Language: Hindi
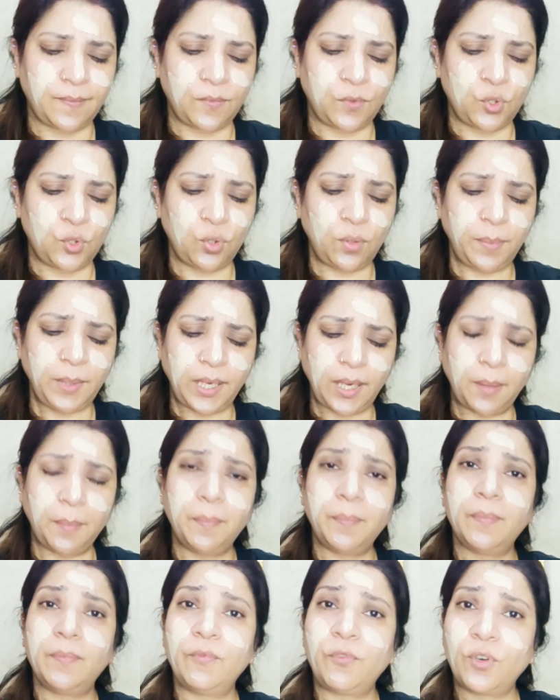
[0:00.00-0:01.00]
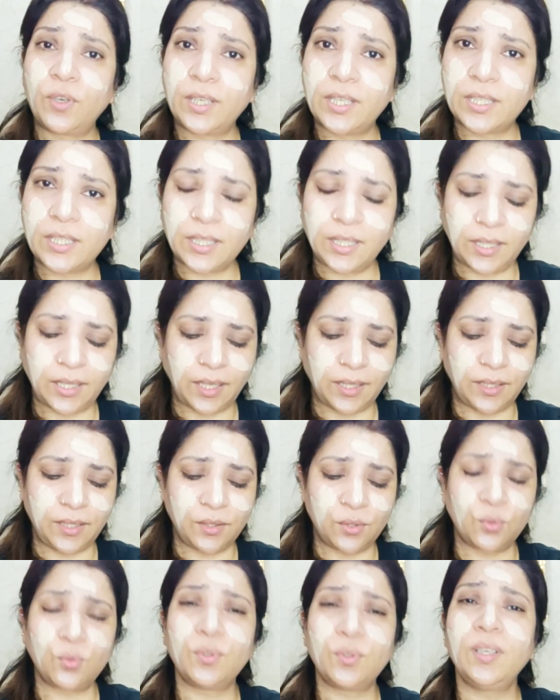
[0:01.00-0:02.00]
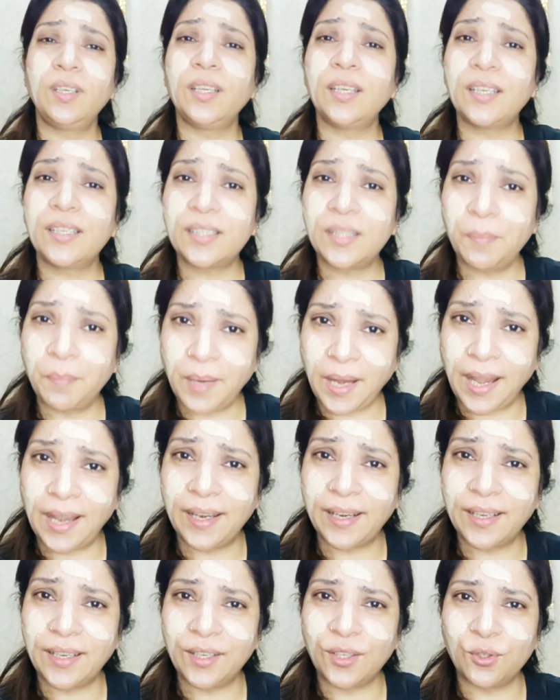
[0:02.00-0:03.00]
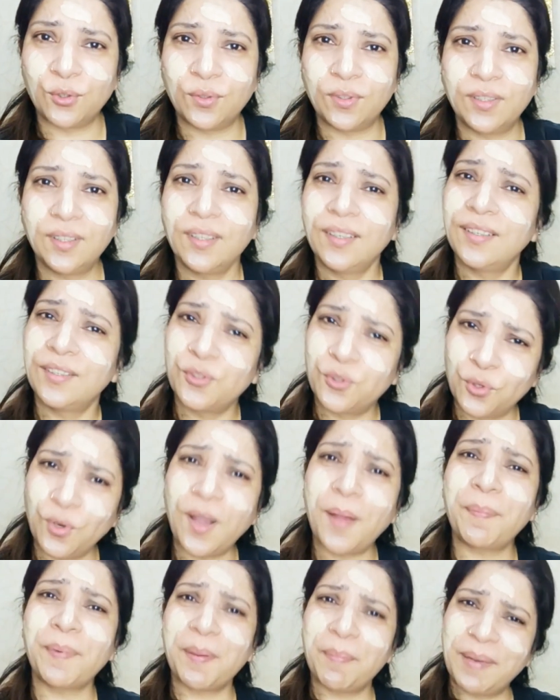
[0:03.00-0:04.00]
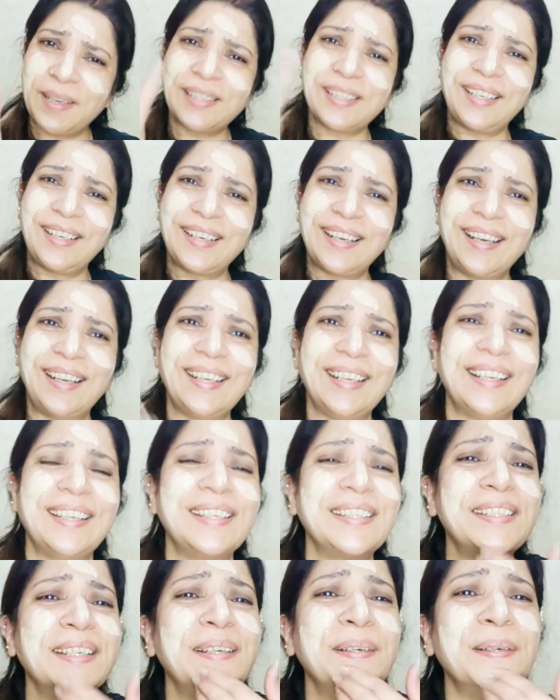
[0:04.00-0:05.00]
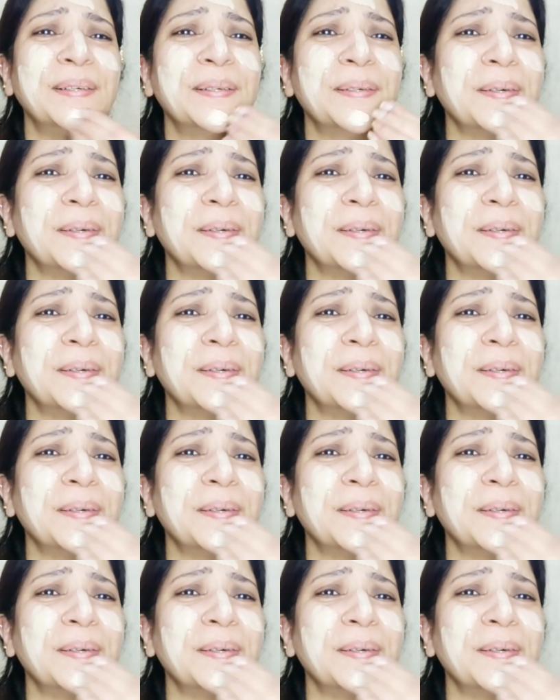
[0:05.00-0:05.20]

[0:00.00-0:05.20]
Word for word: जो भी आप फाउंडेशन लगाते हैं ज़रूरी नहीं कि किसी ब्रांड का ही हो जो आपके पास है लगा डालें जा